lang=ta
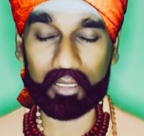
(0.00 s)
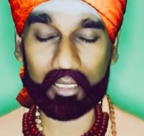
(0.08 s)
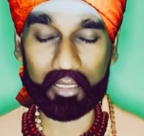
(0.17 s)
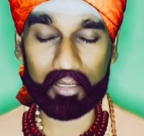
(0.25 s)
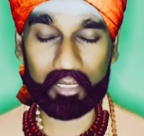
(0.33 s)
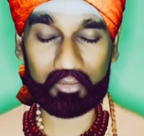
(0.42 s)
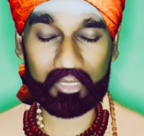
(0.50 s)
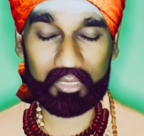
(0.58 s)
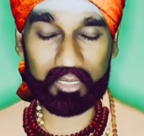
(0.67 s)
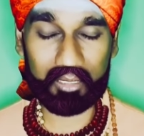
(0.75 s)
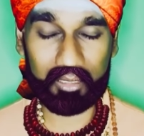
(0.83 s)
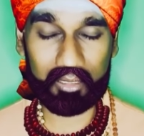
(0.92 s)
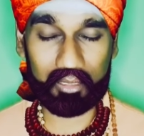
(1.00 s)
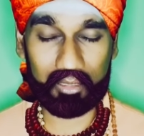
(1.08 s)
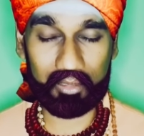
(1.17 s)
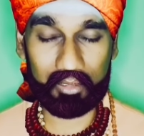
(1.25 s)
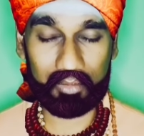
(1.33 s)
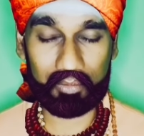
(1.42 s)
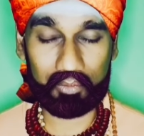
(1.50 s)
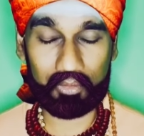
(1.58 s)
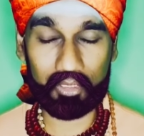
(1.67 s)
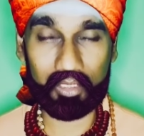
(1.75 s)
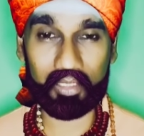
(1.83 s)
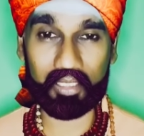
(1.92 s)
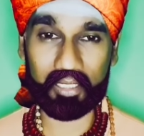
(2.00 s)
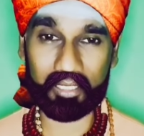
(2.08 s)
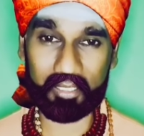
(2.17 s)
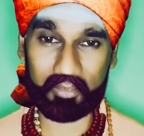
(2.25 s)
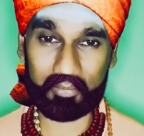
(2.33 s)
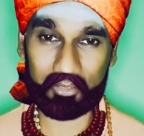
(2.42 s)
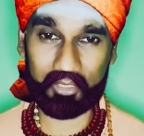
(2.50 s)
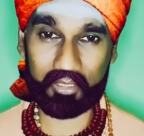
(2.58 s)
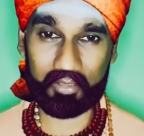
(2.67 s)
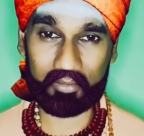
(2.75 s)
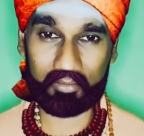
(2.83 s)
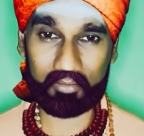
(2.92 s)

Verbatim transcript: நான் தவம் செய்கிறத நிறுத்த போகிறதே கிடையாது முருகா